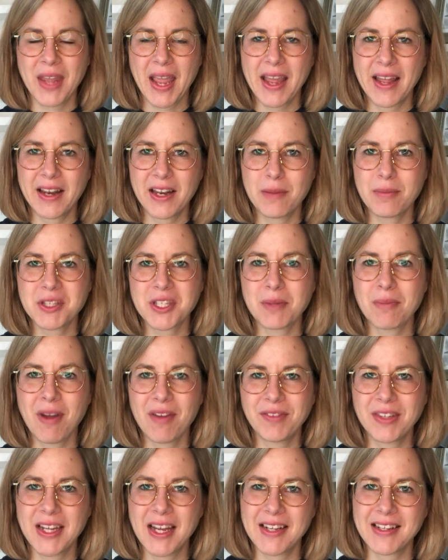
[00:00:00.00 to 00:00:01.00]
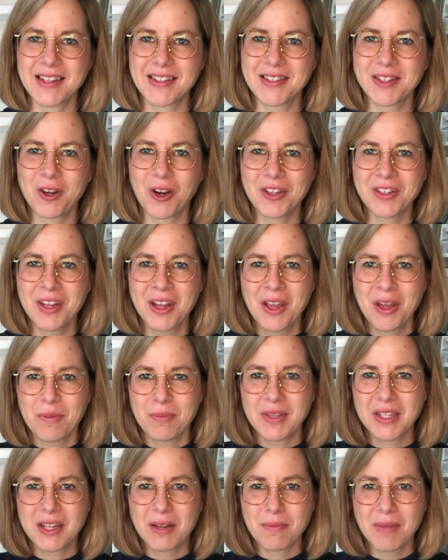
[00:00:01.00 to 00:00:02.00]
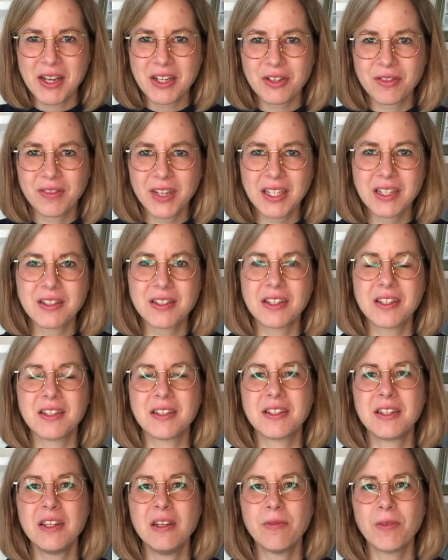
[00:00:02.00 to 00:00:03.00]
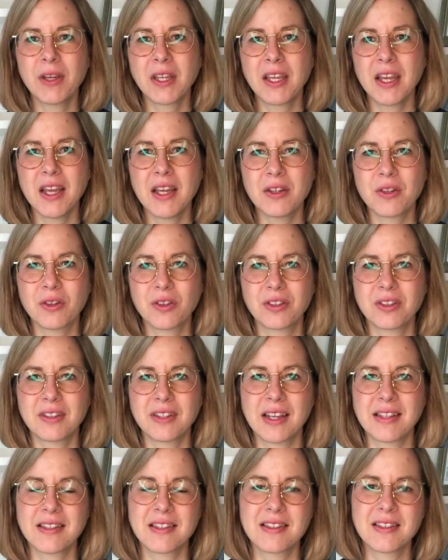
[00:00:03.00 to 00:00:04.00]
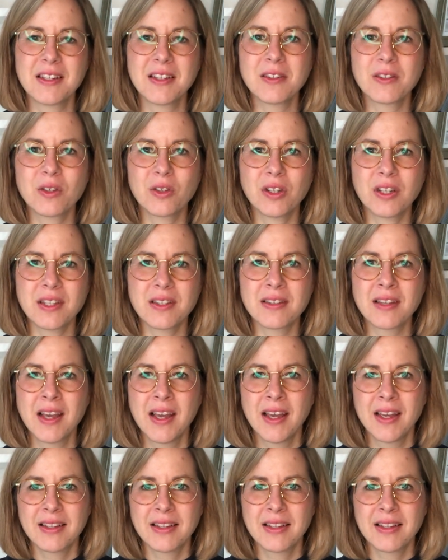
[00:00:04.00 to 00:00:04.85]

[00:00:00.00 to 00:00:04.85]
da erlebe ich immer wieder, dass Gott mit den Menschen wirklich in die Tiefe geht und dass es nicht so ist,